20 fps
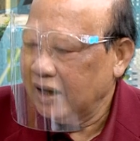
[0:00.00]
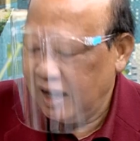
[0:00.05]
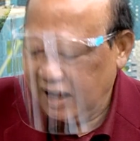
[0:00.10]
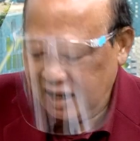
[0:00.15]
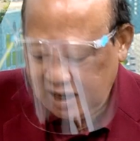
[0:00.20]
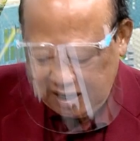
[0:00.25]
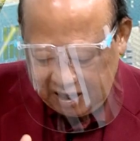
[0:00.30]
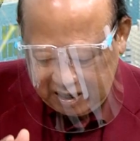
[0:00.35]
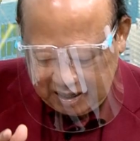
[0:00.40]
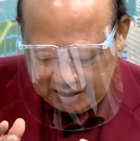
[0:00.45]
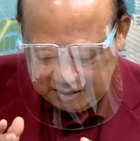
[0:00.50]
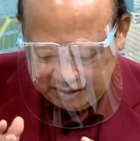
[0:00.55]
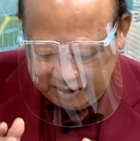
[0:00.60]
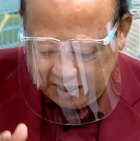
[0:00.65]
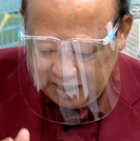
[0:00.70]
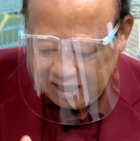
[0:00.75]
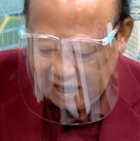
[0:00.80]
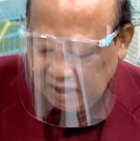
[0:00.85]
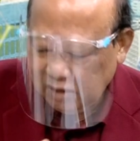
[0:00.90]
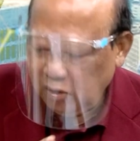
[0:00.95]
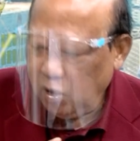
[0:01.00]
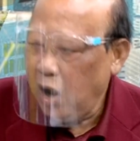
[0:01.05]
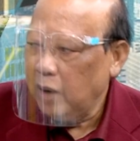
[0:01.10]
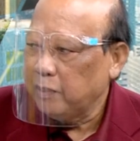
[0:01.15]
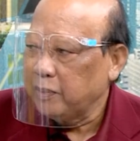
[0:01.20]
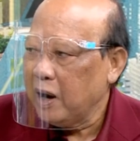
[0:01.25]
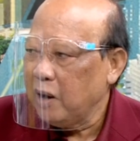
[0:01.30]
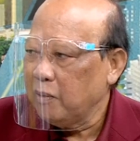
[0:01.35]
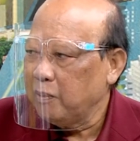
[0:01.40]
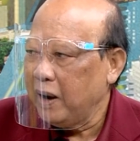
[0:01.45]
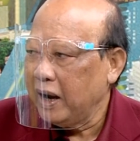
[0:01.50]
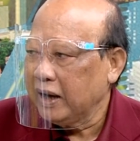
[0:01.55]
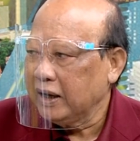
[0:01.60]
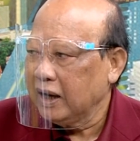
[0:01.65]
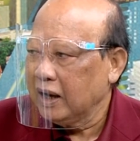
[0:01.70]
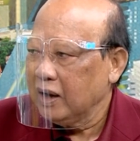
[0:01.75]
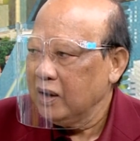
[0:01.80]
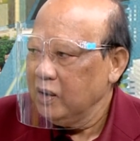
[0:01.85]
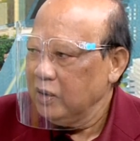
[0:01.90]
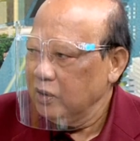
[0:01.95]
นะฮะที่ลักลอบเข้าไป
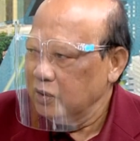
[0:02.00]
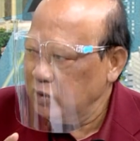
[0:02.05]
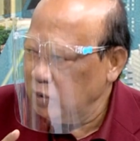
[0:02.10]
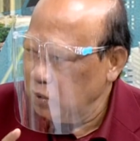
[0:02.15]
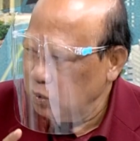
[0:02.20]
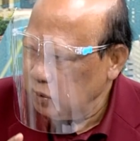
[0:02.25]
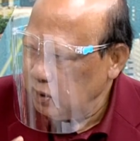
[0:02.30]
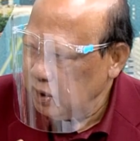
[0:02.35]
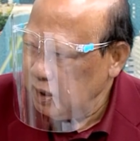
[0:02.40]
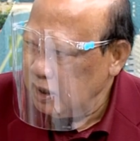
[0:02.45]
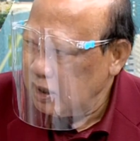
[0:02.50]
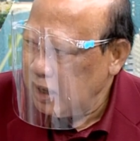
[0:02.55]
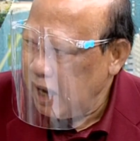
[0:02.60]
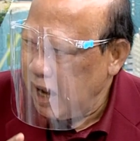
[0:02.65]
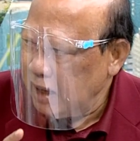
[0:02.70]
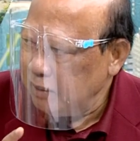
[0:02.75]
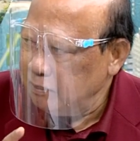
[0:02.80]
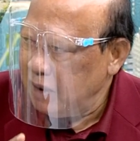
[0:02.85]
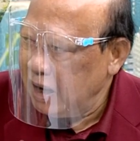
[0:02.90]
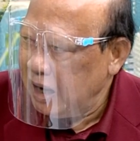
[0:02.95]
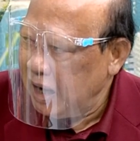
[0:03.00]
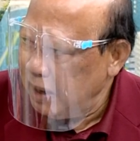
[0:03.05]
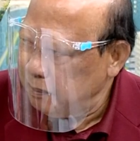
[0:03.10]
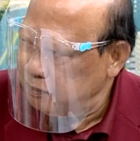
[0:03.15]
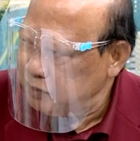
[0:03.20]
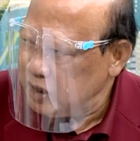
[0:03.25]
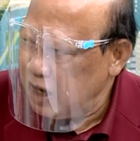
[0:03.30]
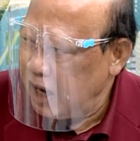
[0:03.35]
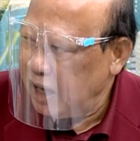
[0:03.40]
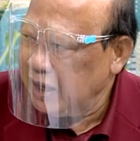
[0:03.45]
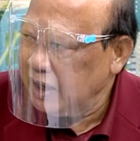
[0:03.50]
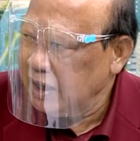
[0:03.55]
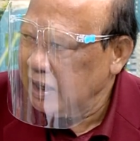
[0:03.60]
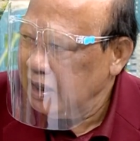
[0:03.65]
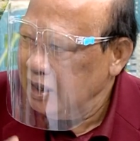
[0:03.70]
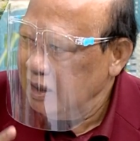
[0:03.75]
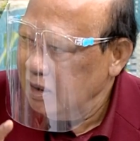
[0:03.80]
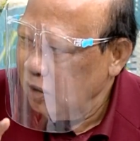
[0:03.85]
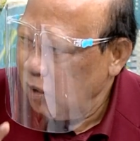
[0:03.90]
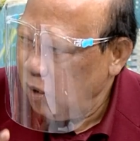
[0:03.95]
เนี่ยอยู่ที่การบังคับใช้
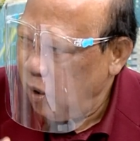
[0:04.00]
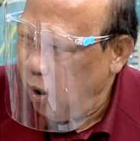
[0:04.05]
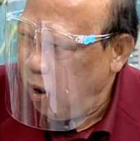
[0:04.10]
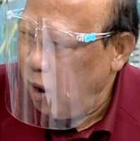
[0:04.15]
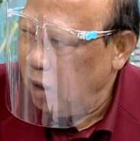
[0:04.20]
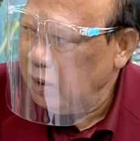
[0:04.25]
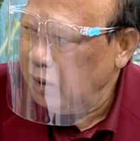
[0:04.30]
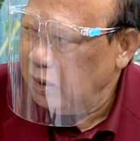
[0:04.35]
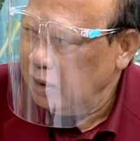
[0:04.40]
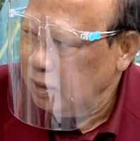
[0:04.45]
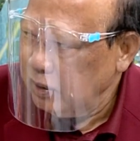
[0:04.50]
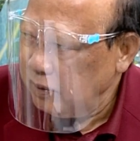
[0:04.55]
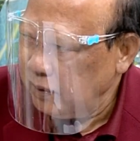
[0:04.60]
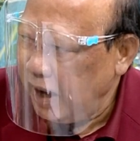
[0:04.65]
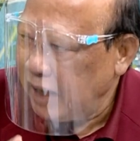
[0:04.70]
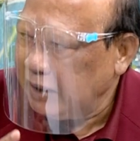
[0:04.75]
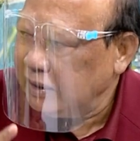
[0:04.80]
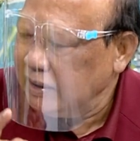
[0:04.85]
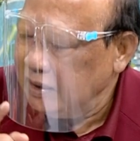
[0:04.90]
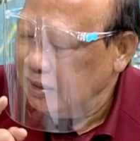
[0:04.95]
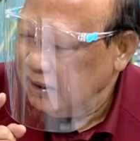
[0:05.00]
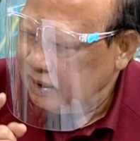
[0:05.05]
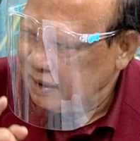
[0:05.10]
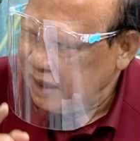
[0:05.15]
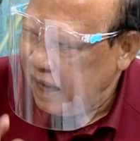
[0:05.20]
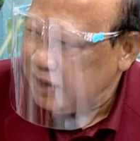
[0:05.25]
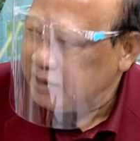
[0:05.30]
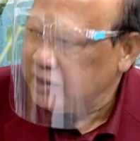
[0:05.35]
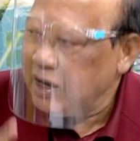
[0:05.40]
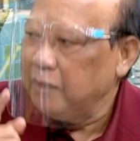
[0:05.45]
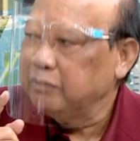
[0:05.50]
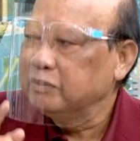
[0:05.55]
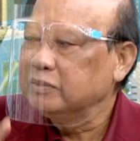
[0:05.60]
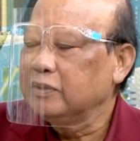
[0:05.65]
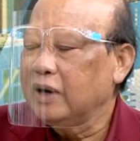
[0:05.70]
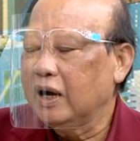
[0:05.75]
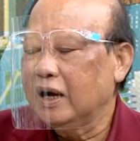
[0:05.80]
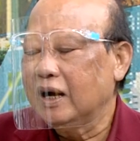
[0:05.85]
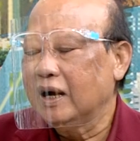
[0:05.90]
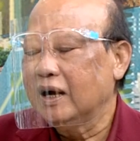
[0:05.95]
ของรัฐการ
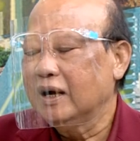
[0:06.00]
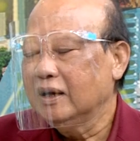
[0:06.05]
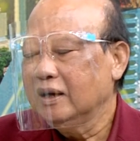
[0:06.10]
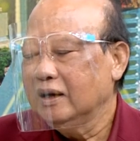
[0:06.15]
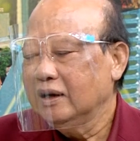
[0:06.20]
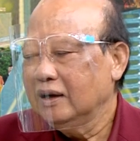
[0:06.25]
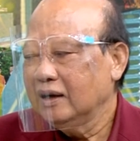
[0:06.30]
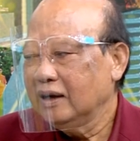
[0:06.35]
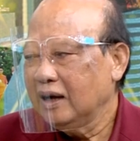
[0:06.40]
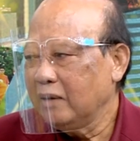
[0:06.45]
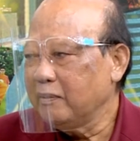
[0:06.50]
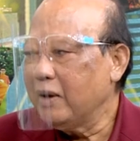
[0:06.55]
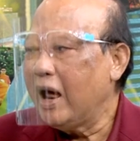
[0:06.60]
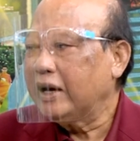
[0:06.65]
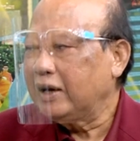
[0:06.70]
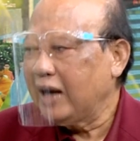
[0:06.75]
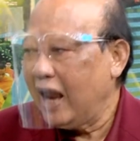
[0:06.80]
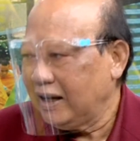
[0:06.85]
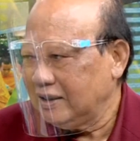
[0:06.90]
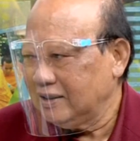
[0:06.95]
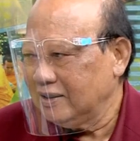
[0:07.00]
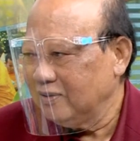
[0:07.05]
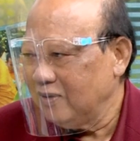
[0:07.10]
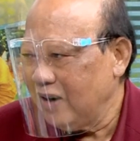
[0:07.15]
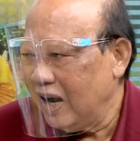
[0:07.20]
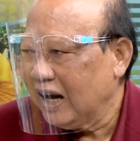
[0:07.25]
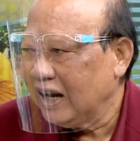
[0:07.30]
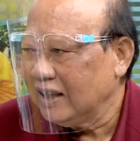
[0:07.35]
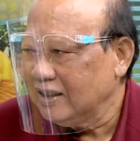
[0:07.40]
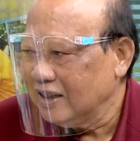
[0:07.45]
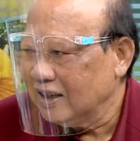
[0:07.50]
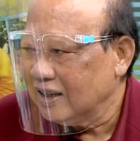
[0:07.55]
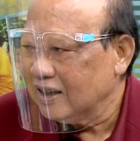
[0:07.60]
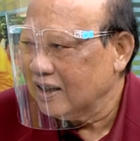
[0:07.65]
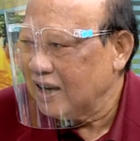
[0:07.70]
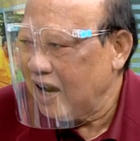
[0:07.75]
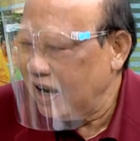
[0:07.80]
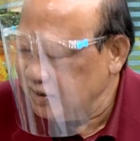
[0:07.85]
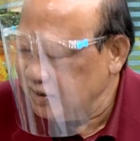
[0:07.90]
อำนาจรัฐว่างั้นเถอะ